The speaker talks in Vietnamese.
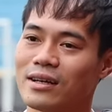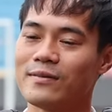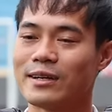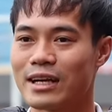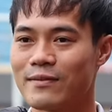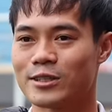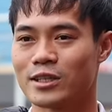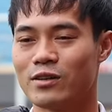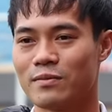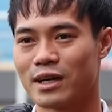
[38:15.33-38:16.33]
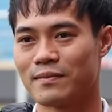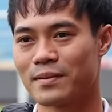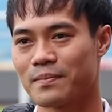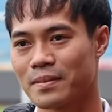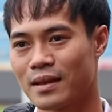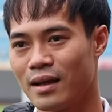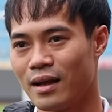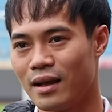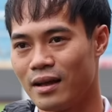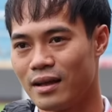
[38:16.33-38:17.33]
Nhưng mà đến khi vào trận đấu thì mình cảm thấy
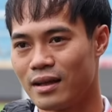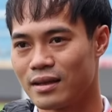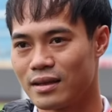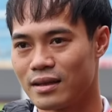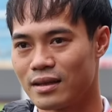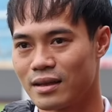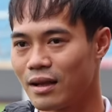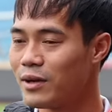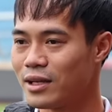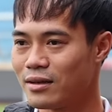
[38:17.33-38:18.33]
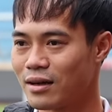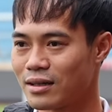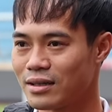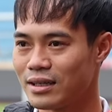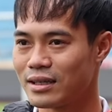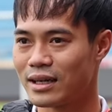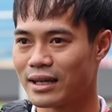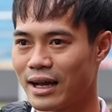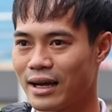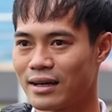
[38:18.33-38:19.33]
rất là bình thường, rất là nhẹ
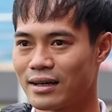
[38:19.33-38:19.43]
nhàng,